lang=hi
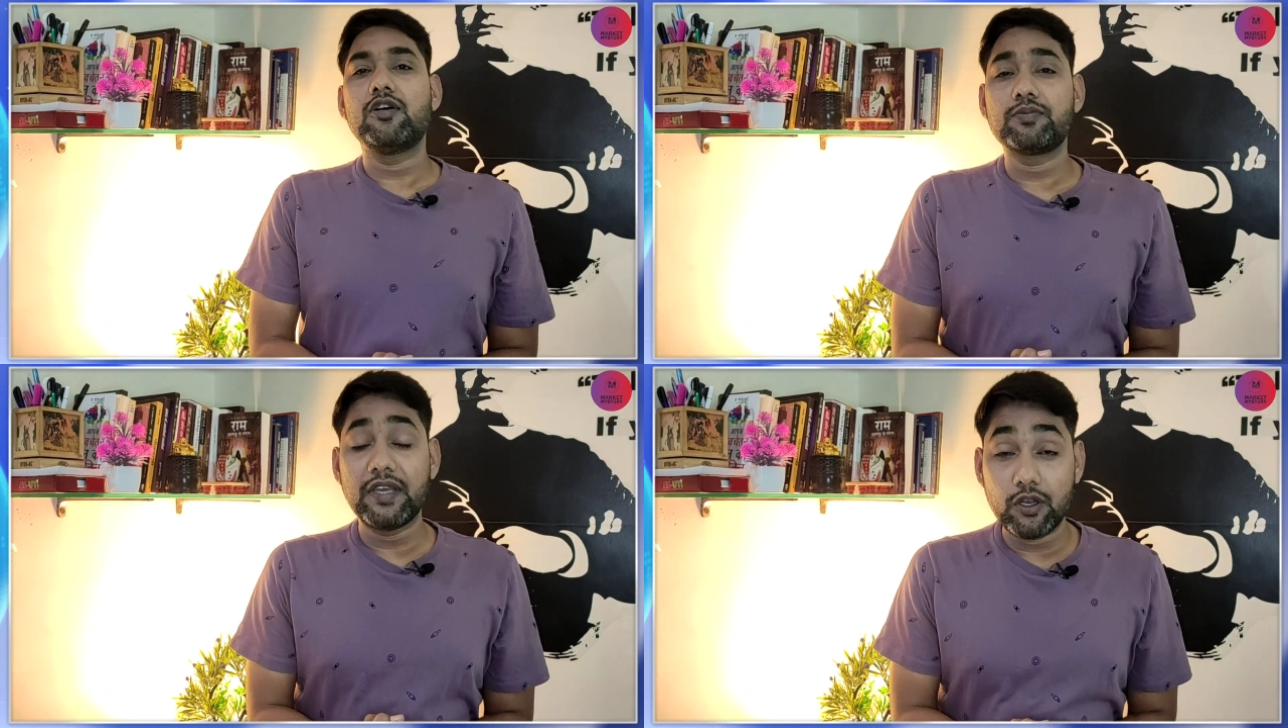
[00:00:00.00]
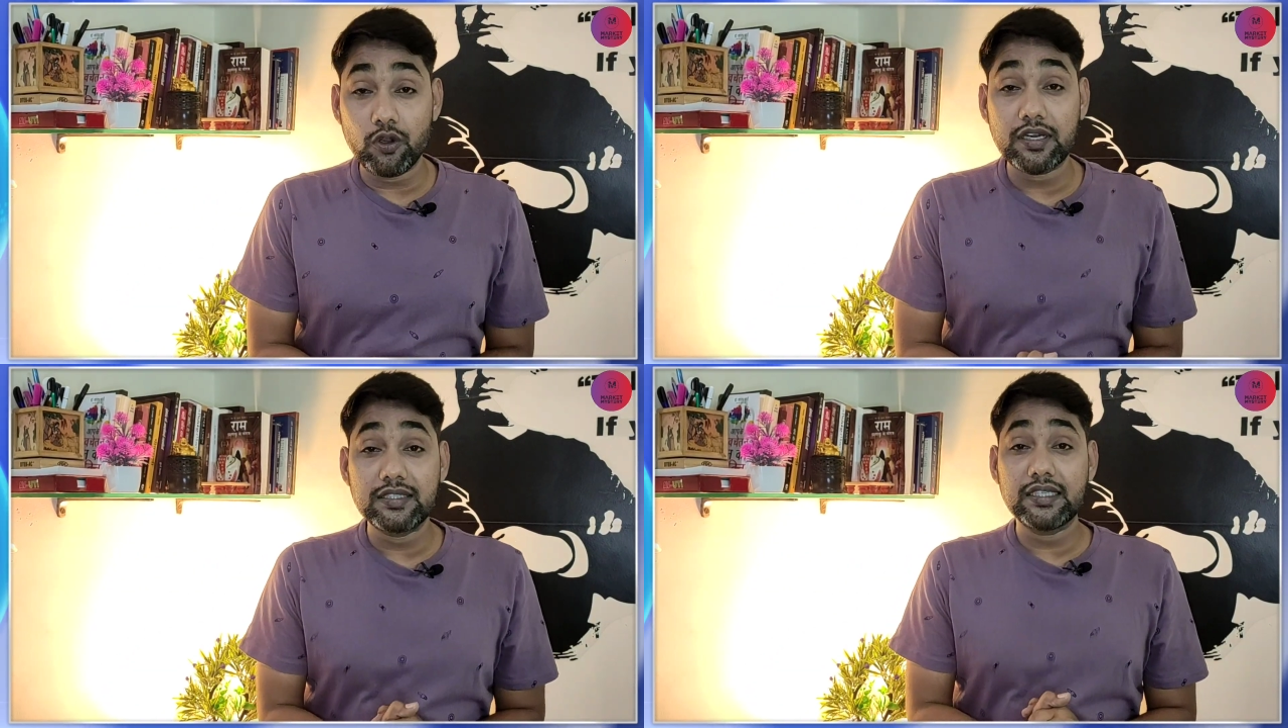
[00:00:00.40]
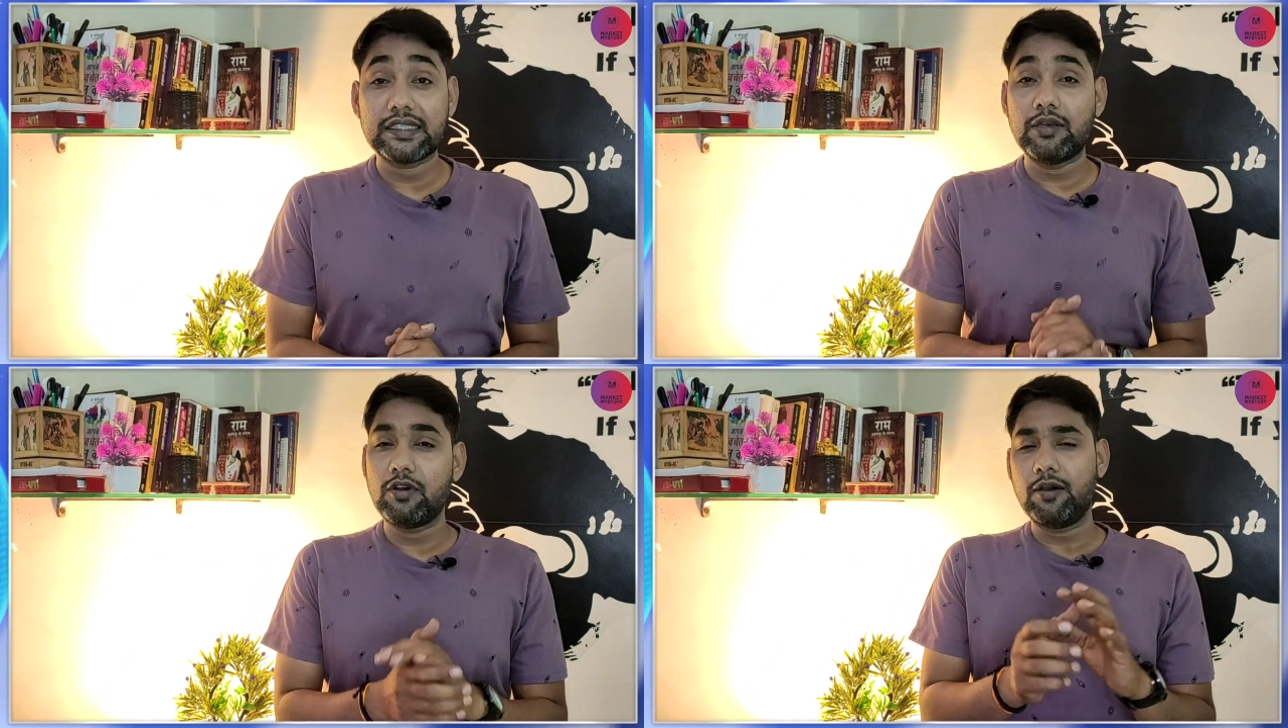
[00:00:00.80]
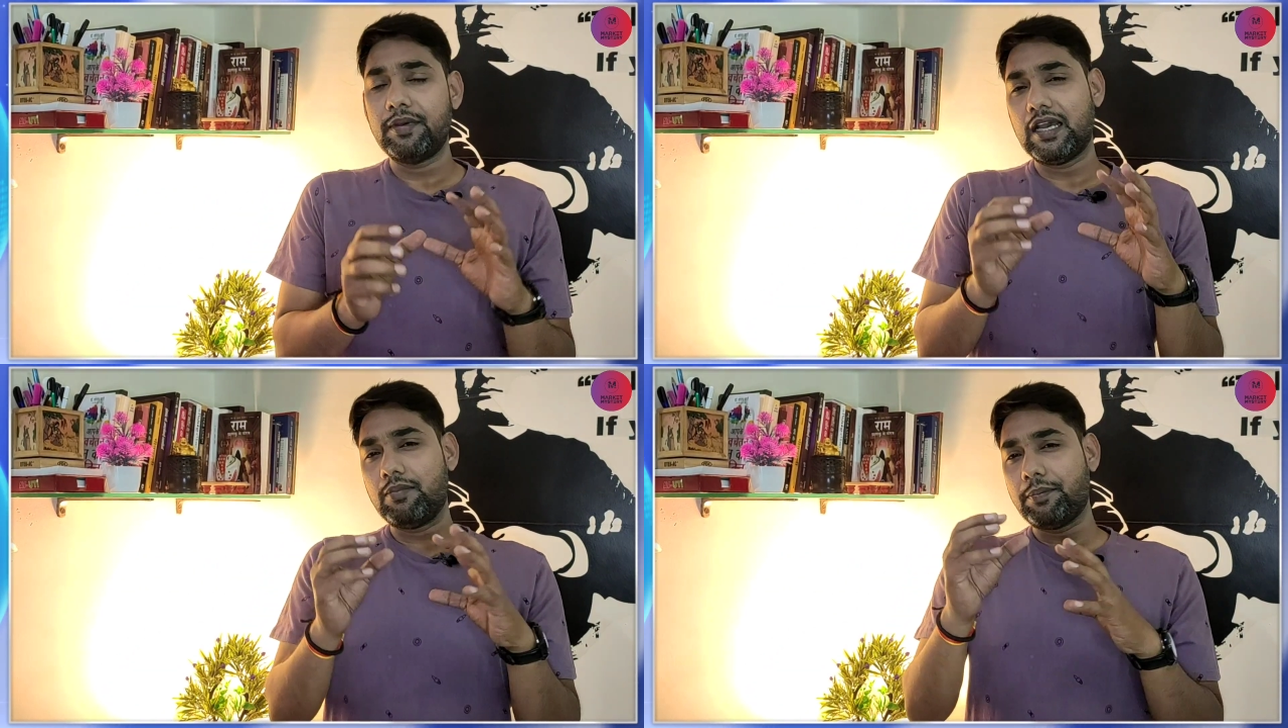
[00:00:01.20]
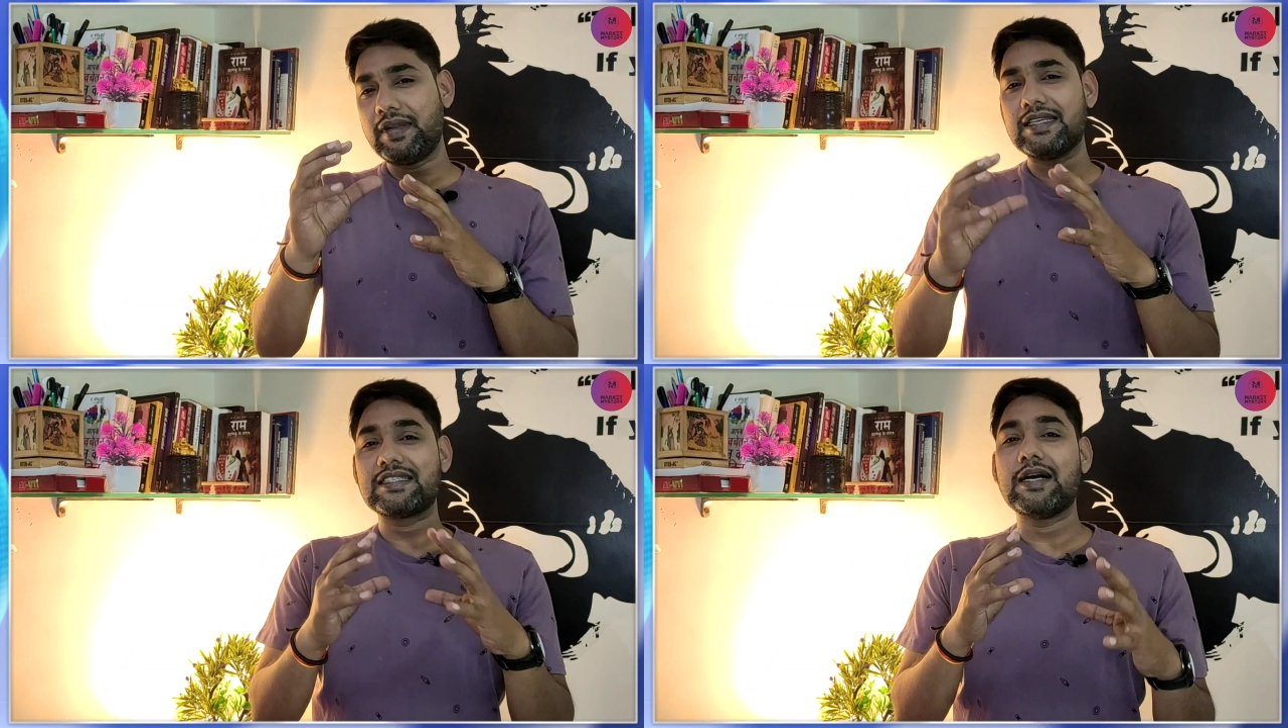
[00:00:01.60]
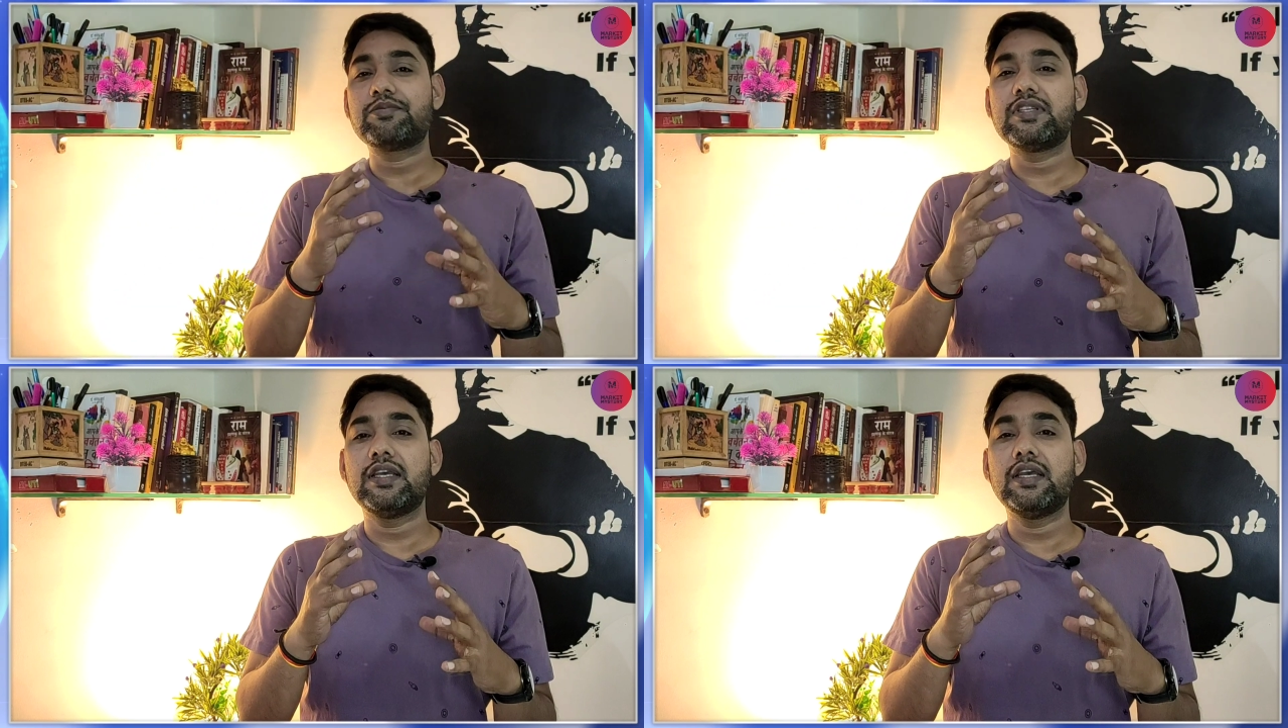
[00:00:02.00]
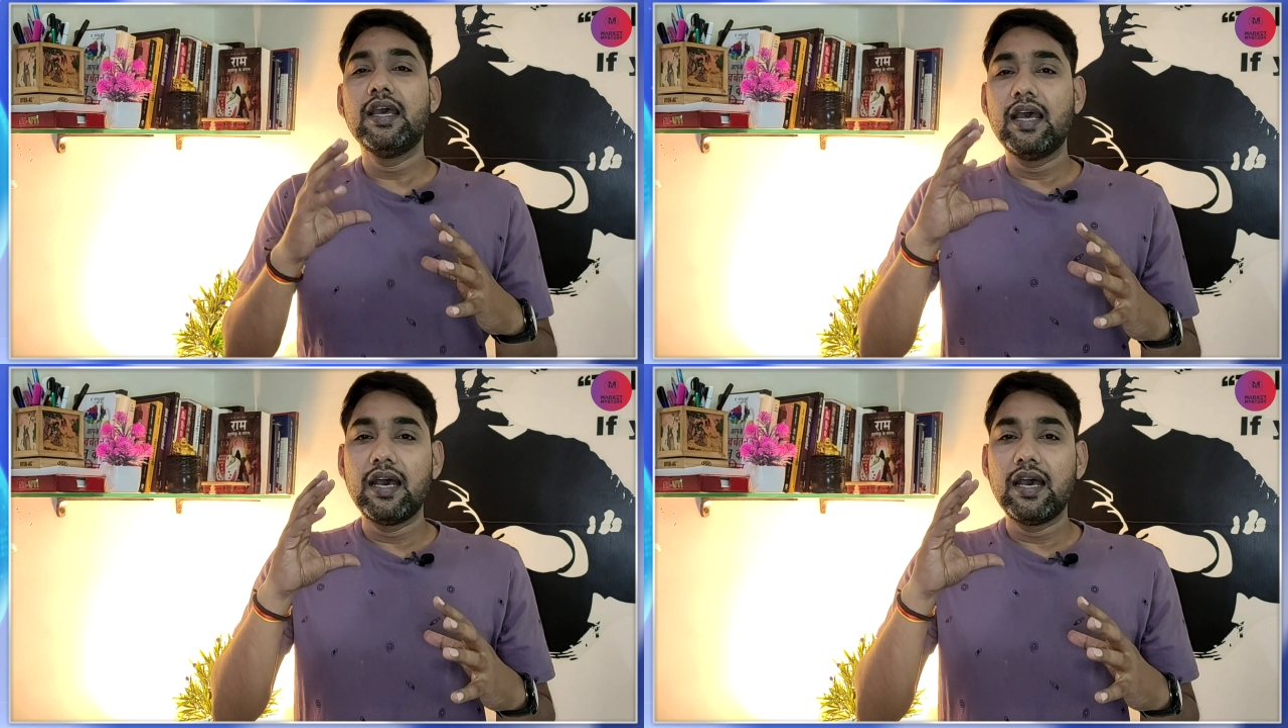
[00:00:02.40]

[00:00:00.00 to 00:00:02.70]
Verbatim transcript: उसमें इनरोल कर सकते हैं वहां पर आप अपने हिसाब से